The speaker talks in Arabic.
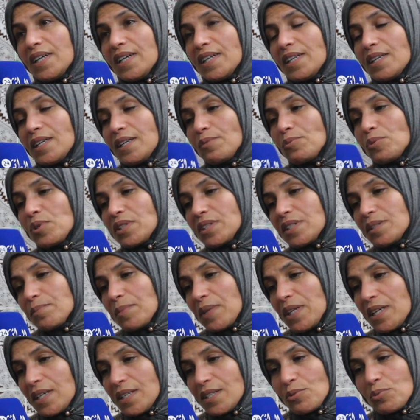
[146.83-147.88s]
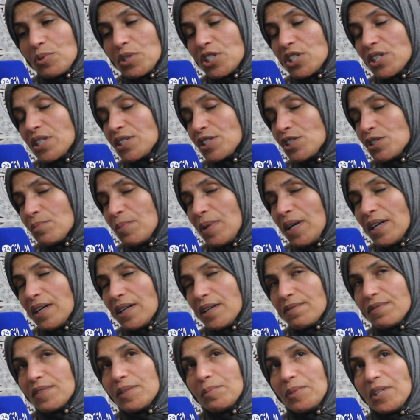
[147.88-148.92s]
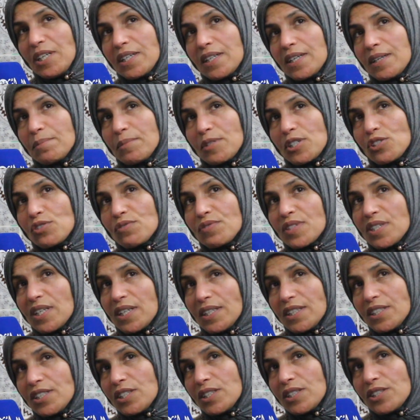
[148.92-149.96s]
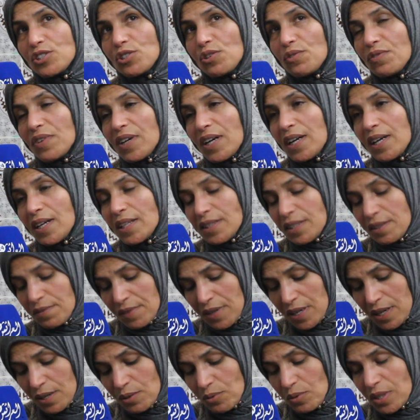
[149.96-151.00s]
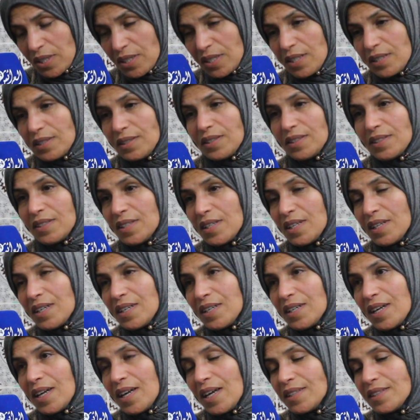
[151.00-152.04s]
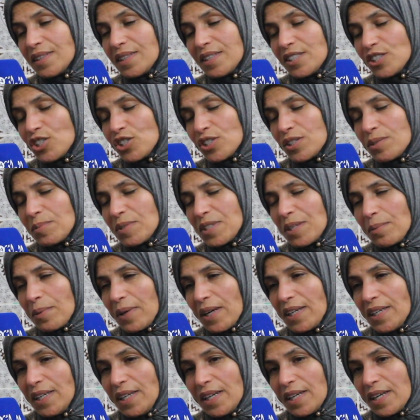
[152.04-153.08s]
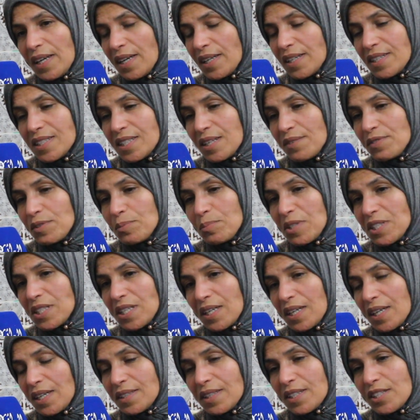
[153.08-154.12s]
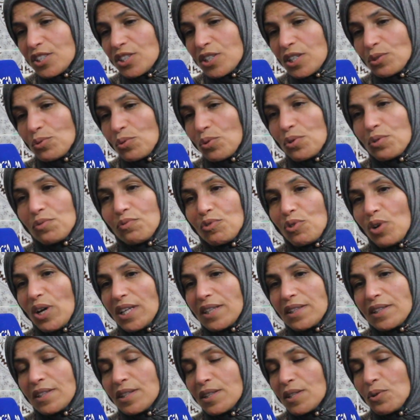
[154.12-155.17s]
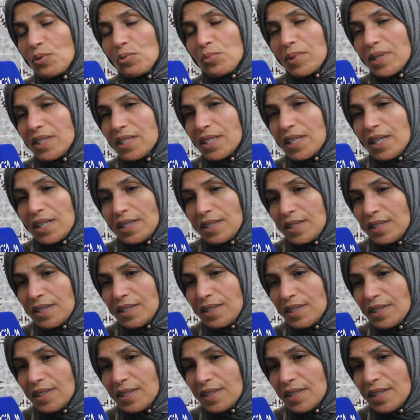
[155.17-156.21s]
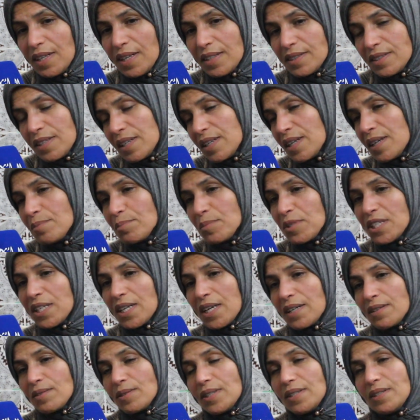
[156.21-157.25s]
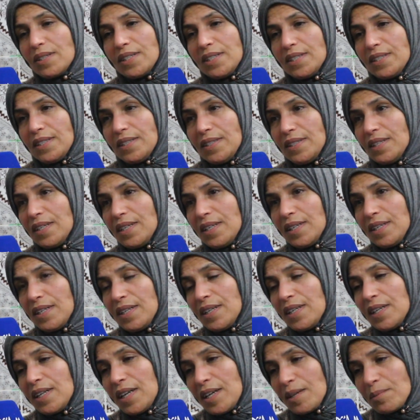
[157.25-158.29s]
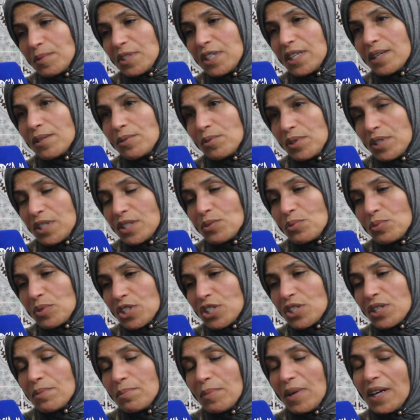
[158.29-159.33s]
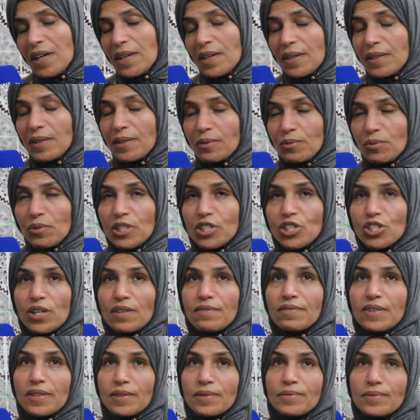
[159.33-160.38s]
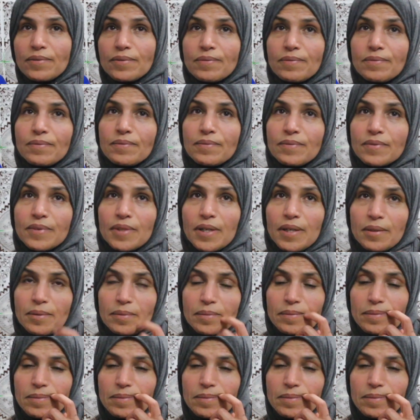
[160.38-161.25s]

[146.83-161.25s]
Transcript: أنا ولدي ما تواجهتش معها في المحكمة شفتها يشوفها خاطفة هكا هاد الجنب تيبقى يحرقني صافي ما تنقدرش ندخل في واحد النوبة ديال هذا الأب ديالو اللي الاب ديالو اللي تواجه معاها واللي شافها نعم